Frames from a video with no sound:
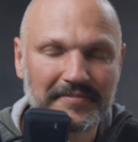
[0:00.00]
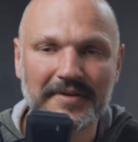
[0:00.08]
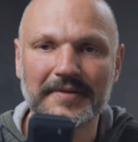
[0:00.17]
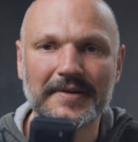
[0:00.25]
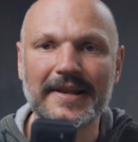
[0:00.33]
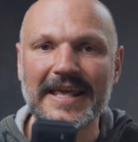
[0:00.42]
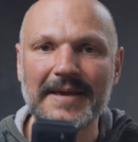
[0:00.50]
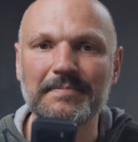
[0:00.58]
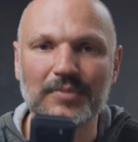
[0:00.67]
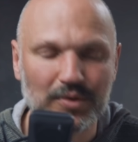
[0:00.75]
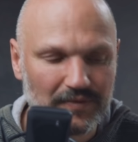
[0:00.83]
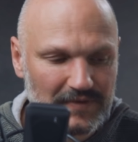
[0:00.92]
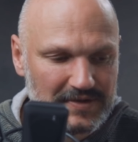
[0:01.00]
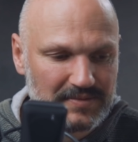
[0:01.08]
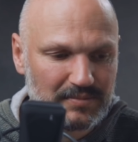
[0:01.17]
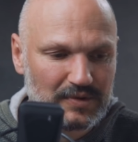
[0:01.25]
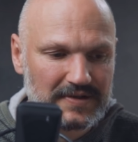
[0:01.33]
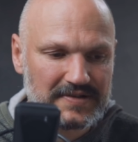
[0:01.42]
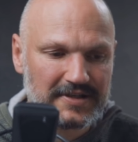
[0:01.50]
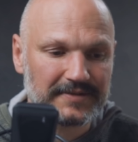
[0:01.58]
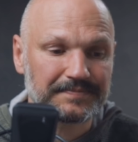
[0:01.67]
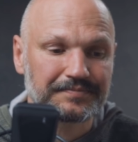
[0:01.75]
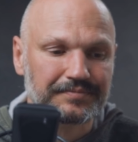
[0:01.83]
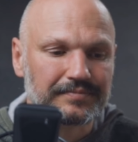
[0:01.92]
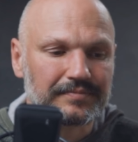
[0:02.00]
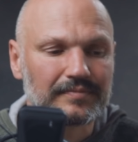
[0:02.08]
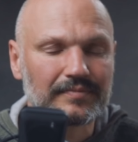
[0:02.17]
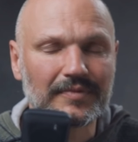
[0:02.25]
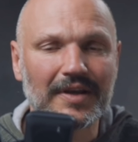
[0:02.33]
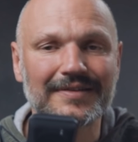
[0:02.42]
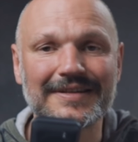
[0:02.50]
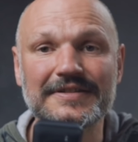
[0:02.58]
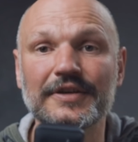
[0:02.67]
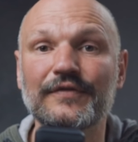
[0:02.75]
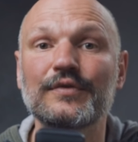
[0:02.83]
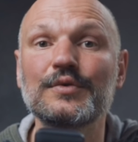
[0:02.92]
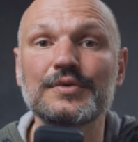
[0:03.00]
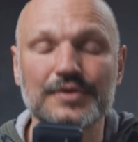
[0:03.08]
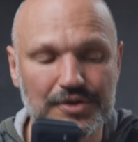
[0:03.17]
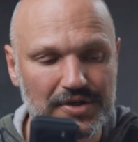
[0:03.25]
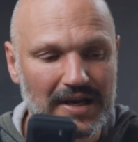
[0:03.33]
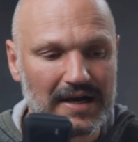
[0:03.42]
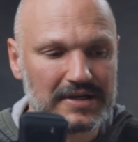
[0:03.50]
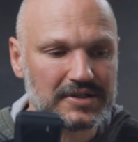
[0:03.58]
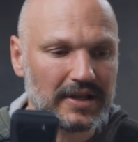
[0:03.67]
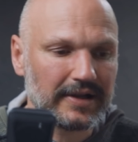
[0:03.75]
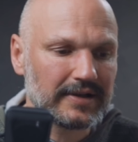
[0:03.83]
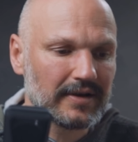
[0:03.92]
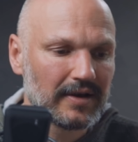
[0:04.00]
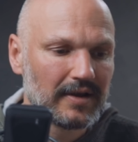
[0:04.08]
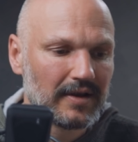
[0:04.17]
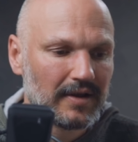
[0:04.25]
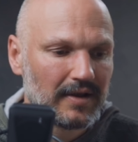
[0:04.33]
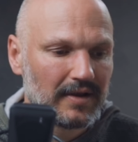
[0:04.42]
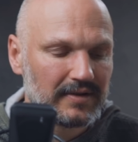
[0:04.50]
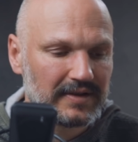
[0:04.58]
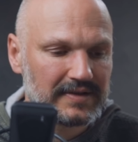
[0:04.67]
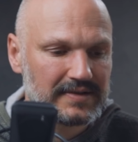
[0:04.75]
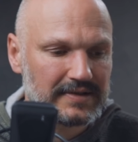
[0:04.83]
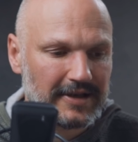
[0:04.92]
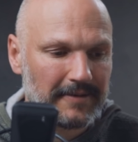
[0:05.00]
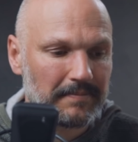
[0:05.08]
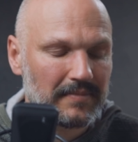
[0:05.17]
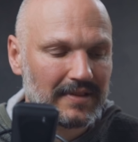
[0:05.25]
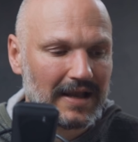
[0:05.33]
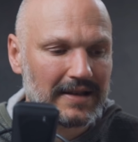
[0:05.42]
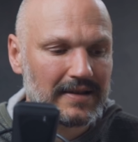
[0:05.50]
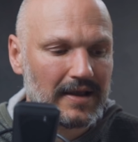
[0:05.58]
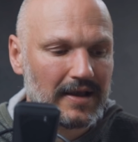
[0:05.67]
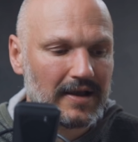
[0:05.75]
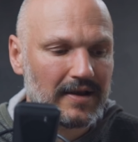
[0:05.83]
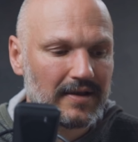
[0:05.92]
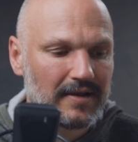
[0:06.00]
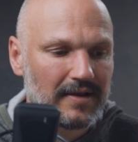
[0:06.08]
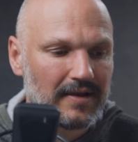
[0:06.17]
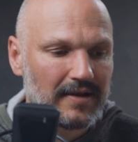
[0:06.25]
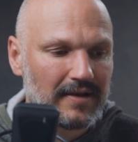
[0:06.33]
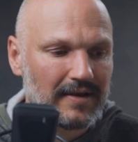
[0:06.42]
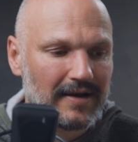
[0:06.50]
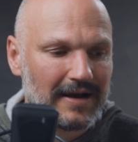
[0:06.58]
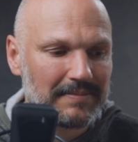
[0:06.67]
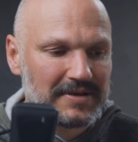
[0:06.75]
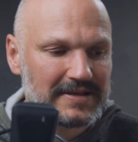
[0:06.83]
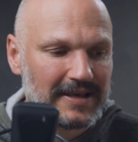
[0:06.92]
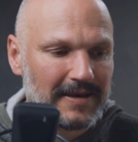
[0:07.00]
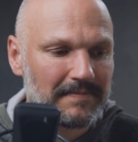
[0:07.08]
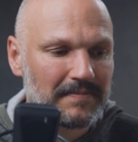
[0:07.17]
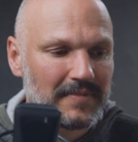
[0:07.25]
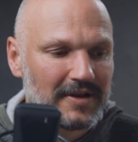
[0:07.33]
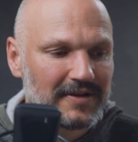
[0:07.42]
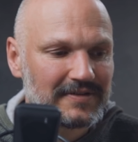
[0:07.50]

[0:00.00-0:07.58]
ein Leben irgendwie symbolisieren, das sich physisch darstellt, dieses Leben, dann äh, habe ich eben